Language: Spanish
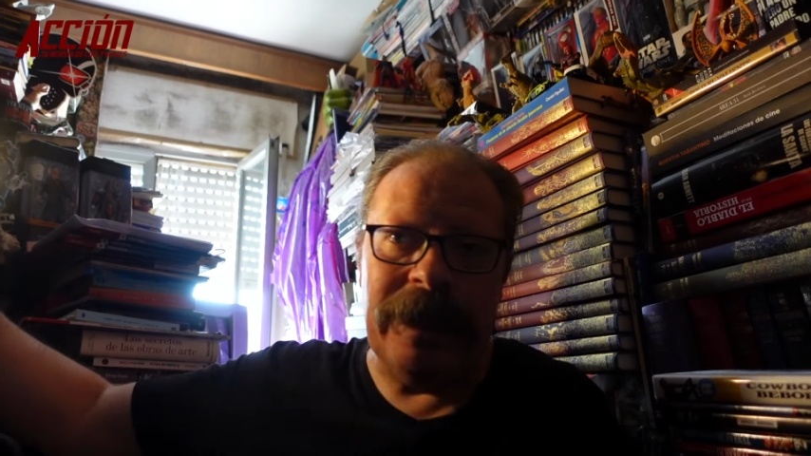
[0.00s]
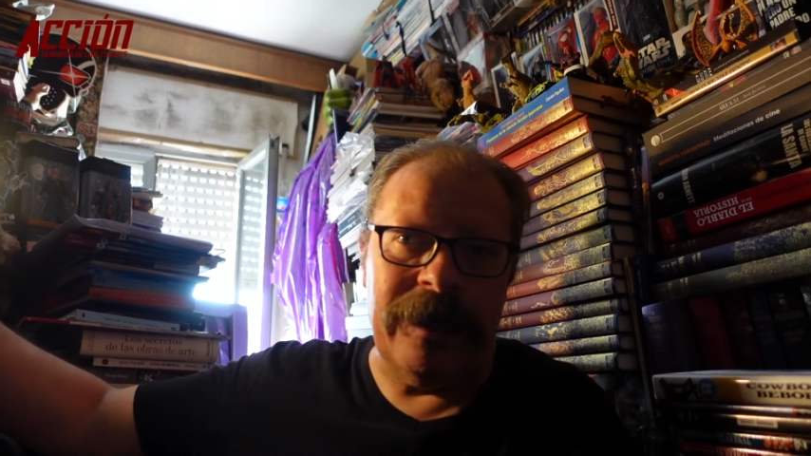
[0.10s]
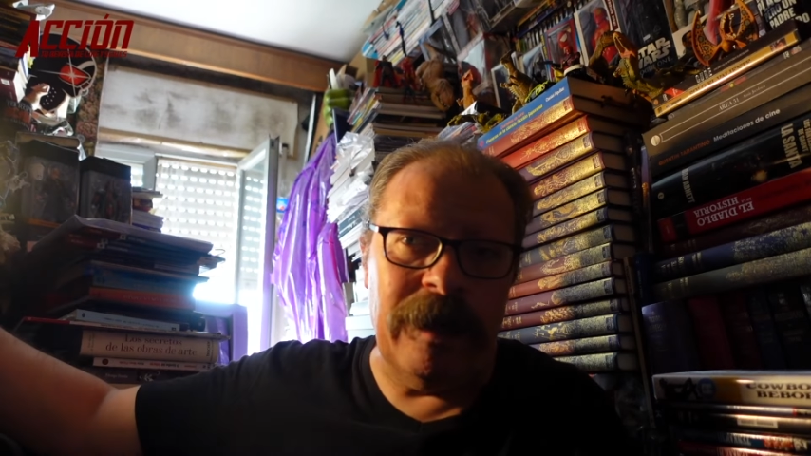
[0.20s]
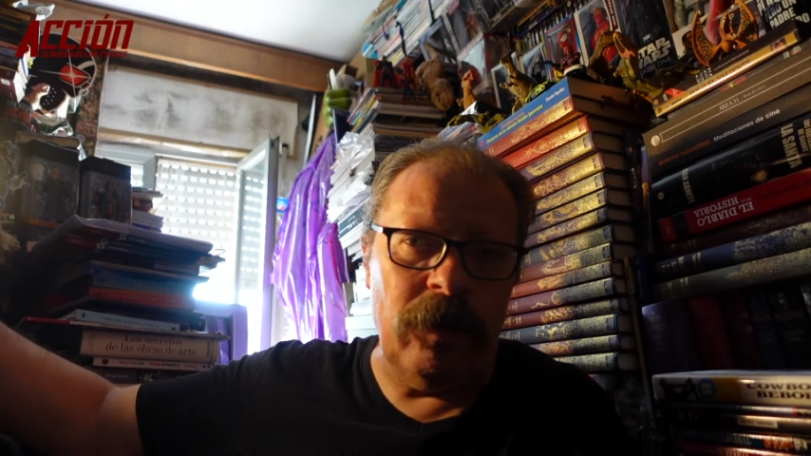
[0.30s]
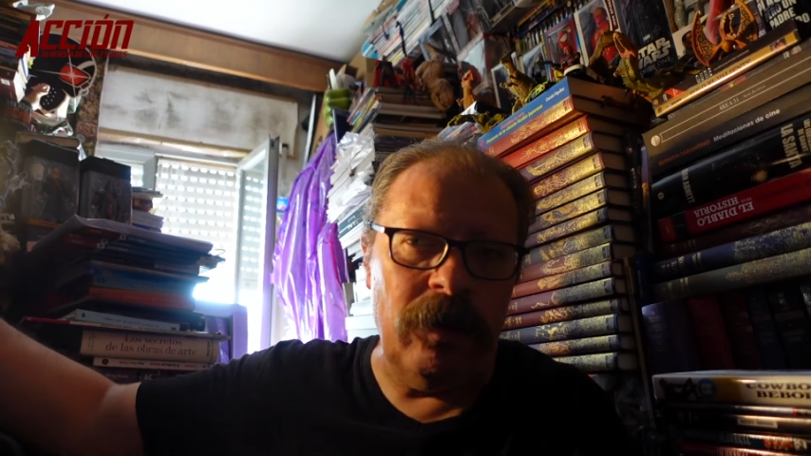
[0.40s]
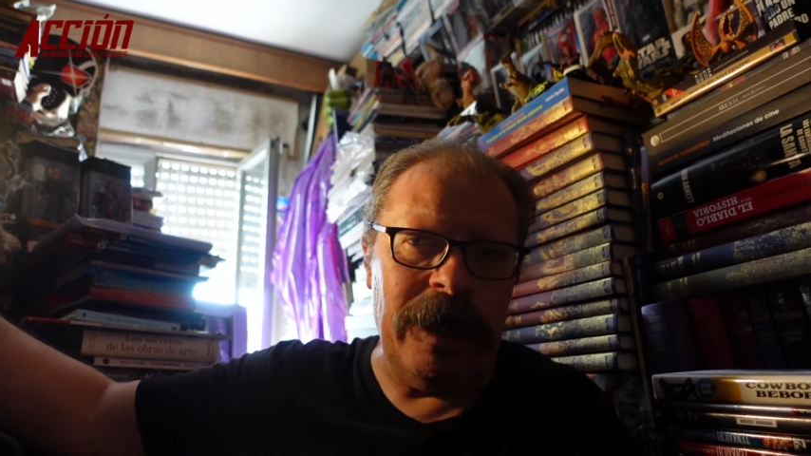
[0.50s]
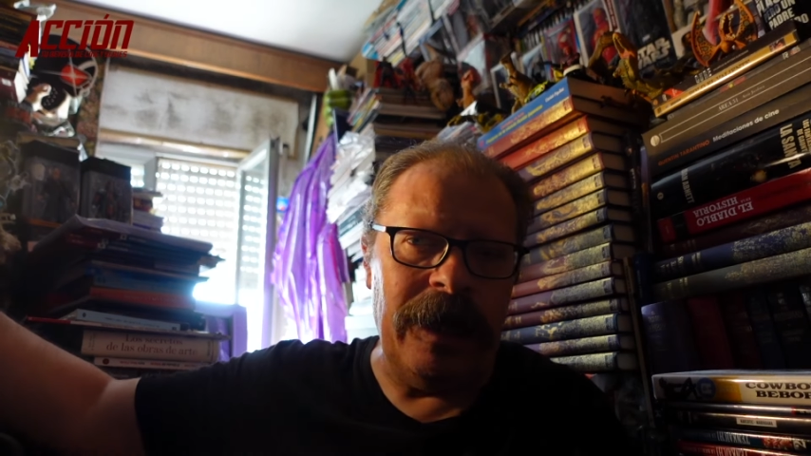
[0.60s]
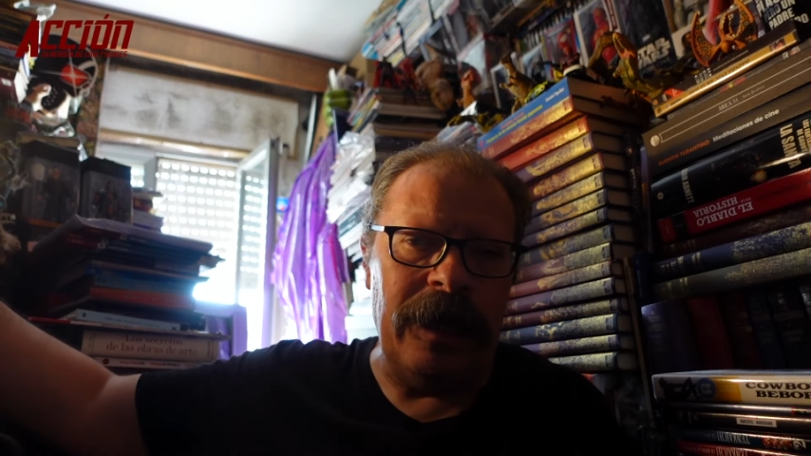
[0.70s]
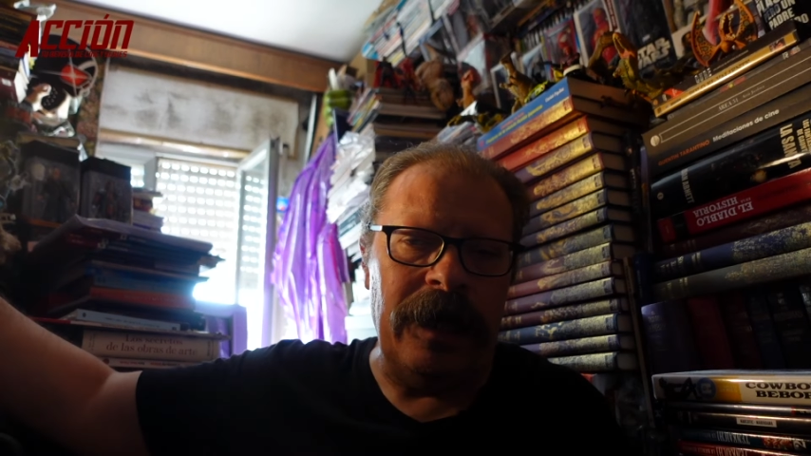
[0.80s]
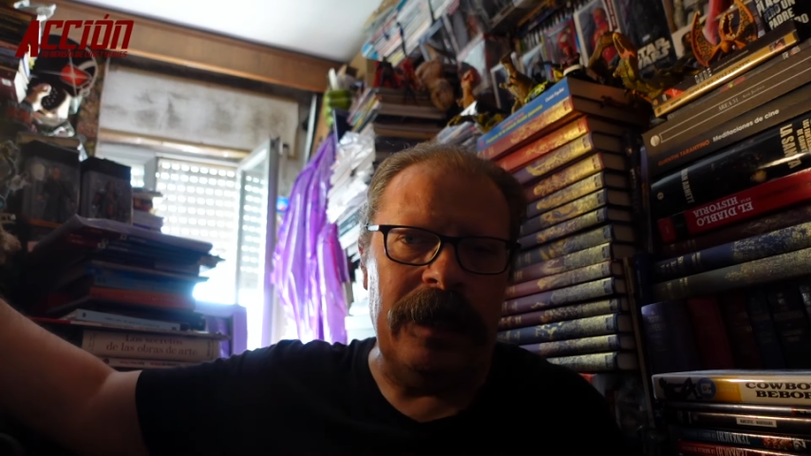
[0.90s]
acabó
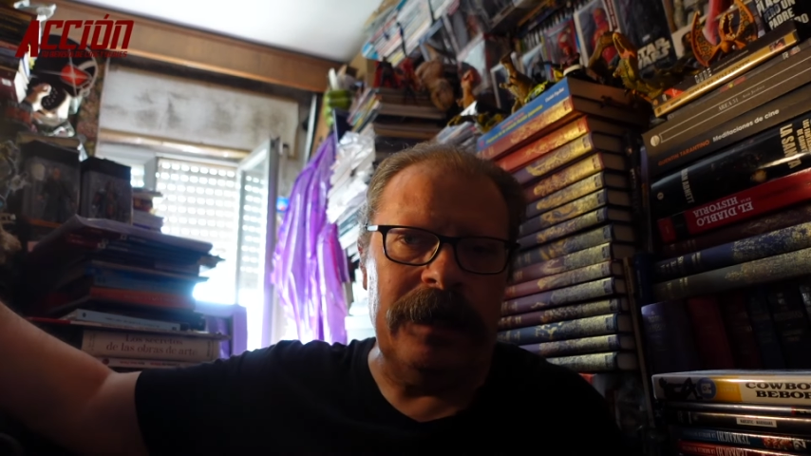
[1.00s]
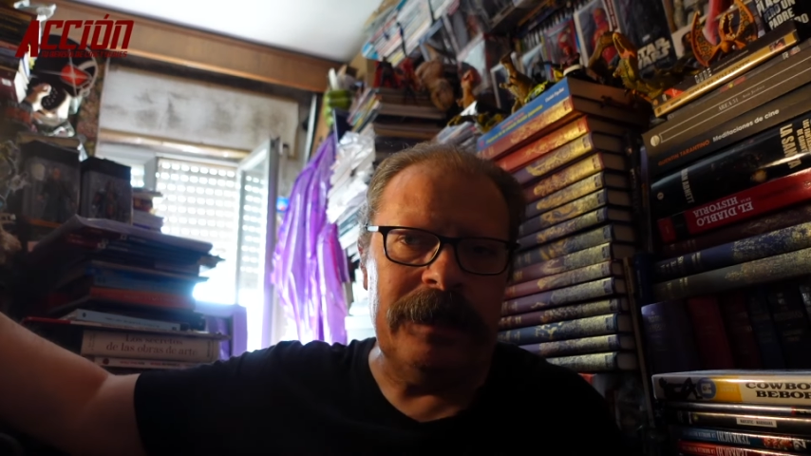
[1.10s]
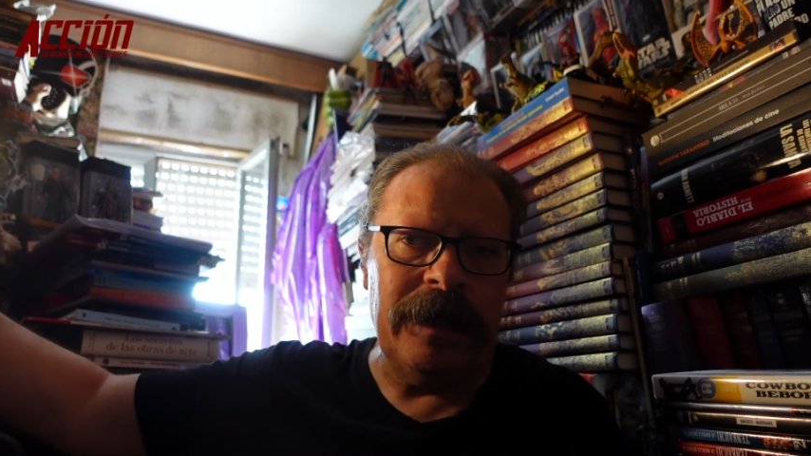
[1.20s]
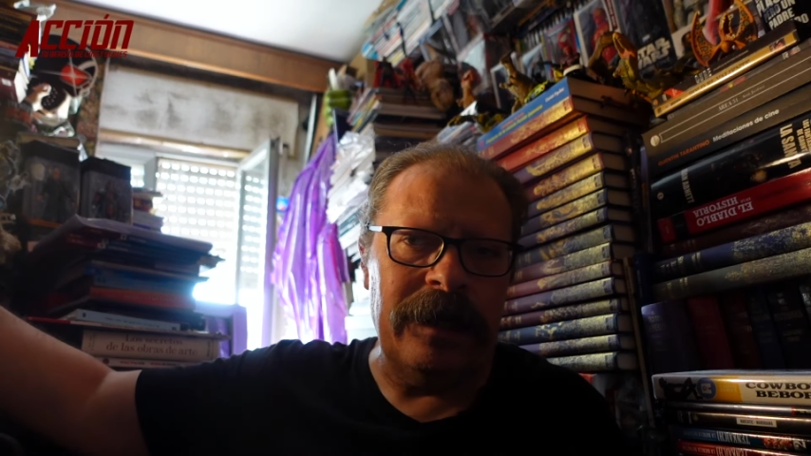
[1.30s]
la se